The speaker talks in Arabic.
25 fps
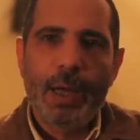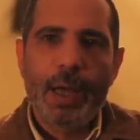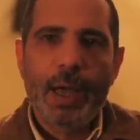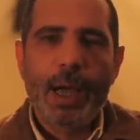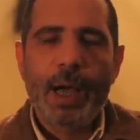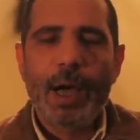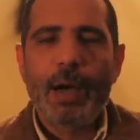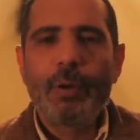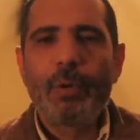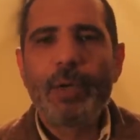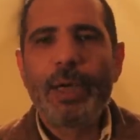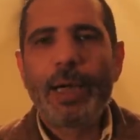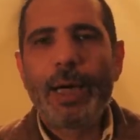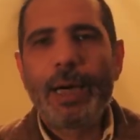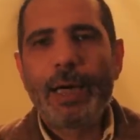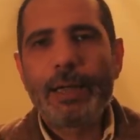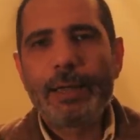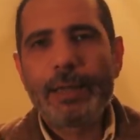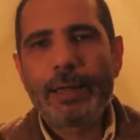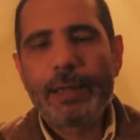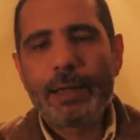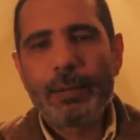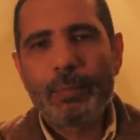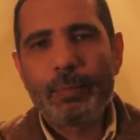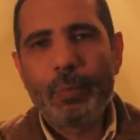أو
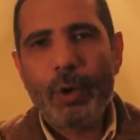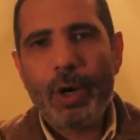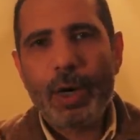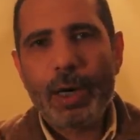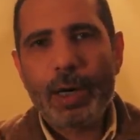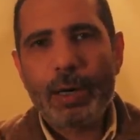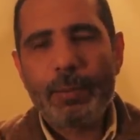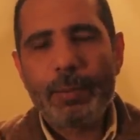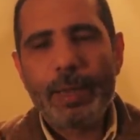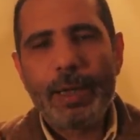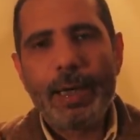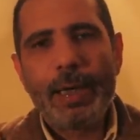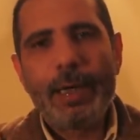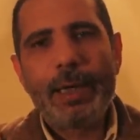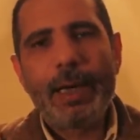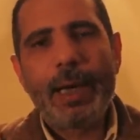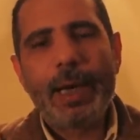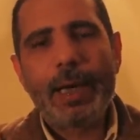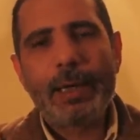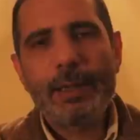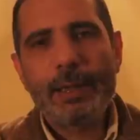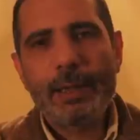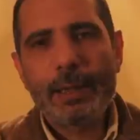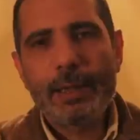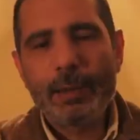لإعادة المحاكمات لأن
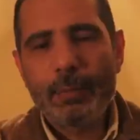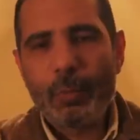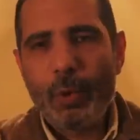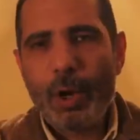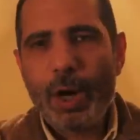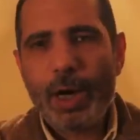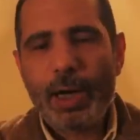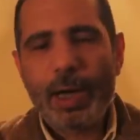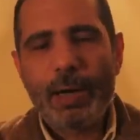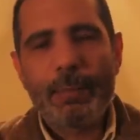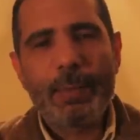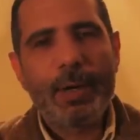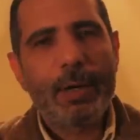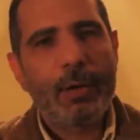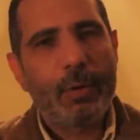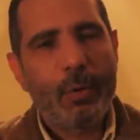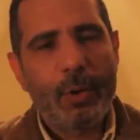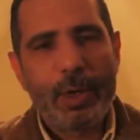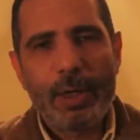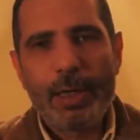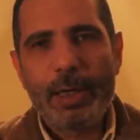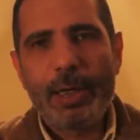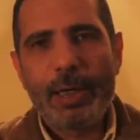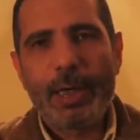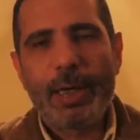إعادة المحاكمات
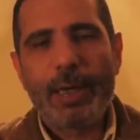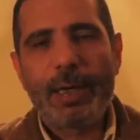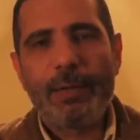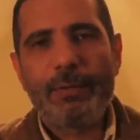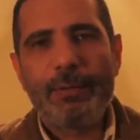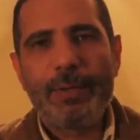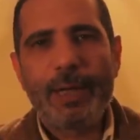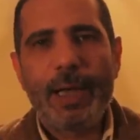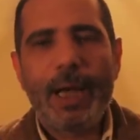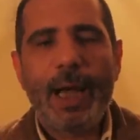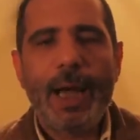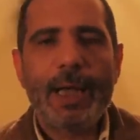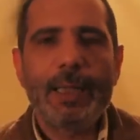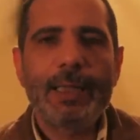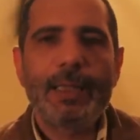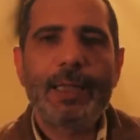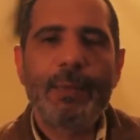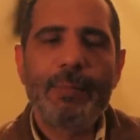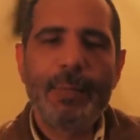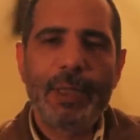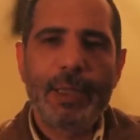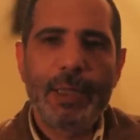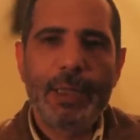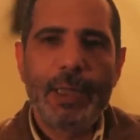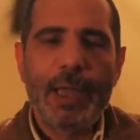كل اللي عرفناه حتى
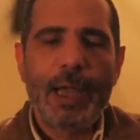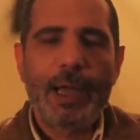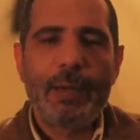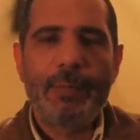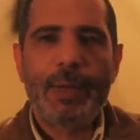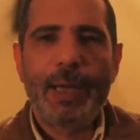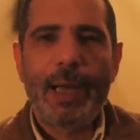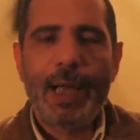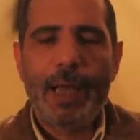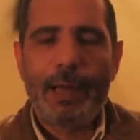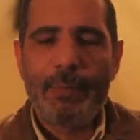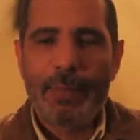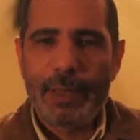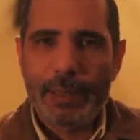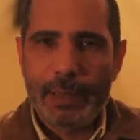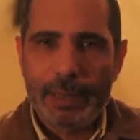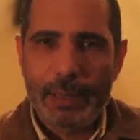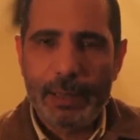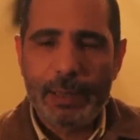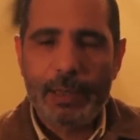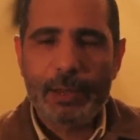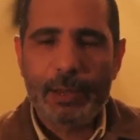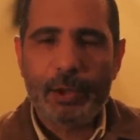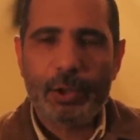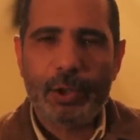من النائب العام
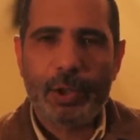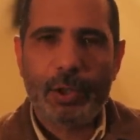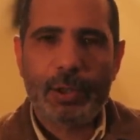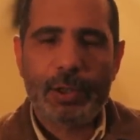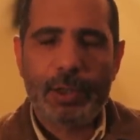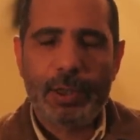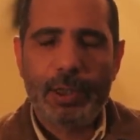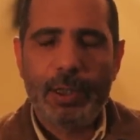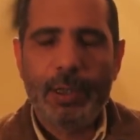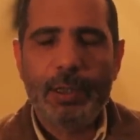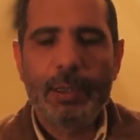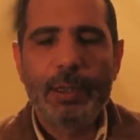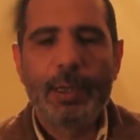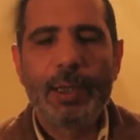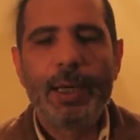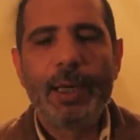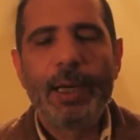الجديد شخصيا